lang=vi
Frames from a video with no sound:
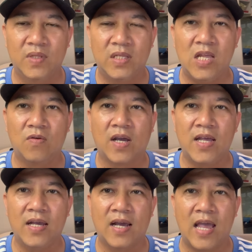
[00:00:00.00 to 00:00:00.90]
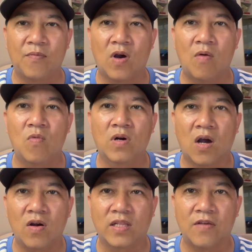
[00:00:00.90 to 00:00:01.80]
nhiều khi à, em cũng không muốn
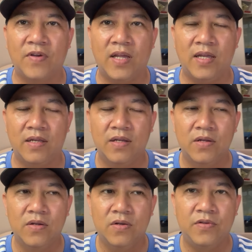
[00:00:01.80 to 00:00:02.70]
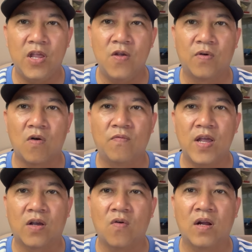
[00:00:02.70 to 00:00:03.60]
nói tại vì nhiều công
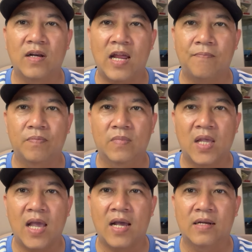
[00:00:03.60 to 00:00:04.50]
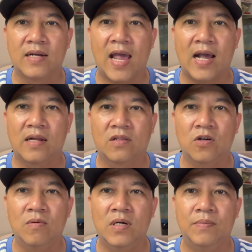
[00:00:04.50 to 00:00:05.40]
việc của anh em ha đang
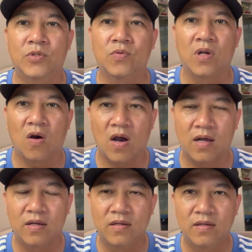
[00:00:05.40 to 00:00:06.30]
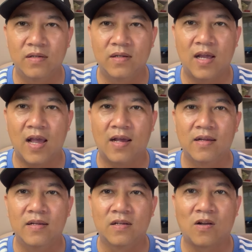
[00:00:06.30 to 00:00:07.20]
thượng vườn xu gió ha
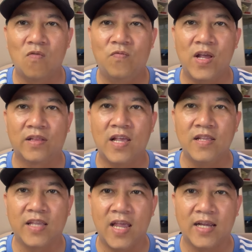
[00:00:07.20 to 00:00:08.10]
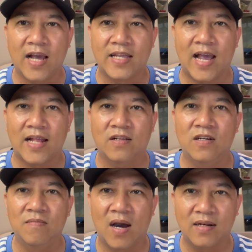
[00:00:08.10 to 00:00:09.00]
công việc tiến triển khán giả
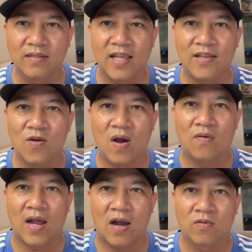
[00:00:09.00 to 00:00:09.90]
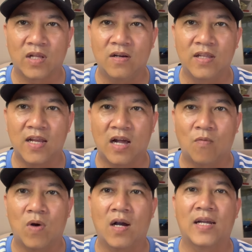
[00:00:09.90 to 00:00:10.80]
thương mến tiền vô vào vào tự nhiên nó
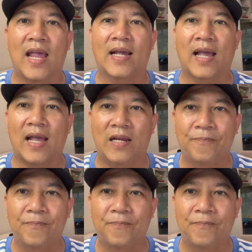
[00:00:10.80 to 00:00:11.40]
học hửng ngang cái